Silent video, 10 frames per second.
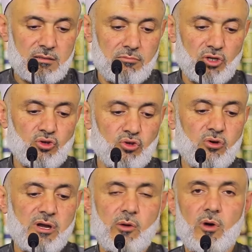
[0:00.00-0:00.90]

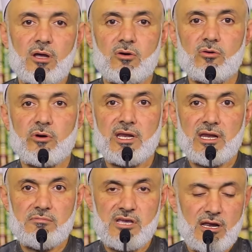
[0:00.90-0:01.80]
بالطهر والخلق
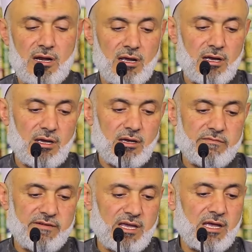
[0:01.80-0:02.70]
النبيل
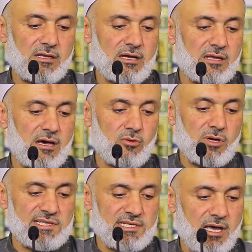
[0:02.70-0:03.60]
فهي تختار
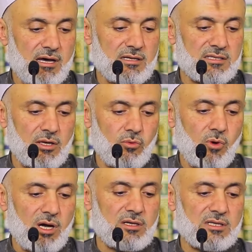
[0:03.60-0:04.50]
للزيارة
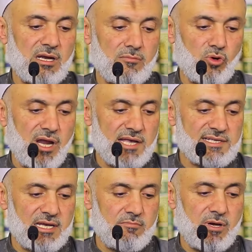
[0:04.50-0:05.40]
الوقت
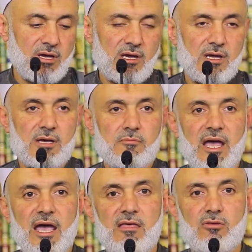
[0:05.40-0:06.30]
المناسب
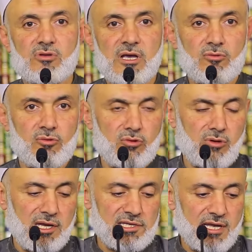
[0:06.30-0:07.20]
بحيث تكون
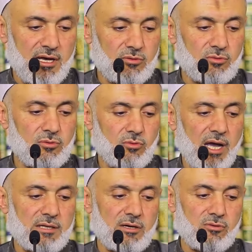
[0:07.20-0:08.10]
النساء
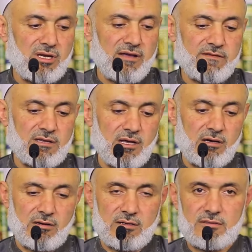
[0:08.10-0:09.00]
وحدهن في
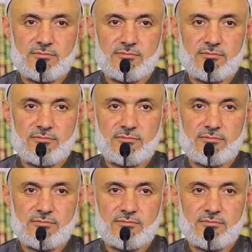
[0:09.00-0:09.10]
الدار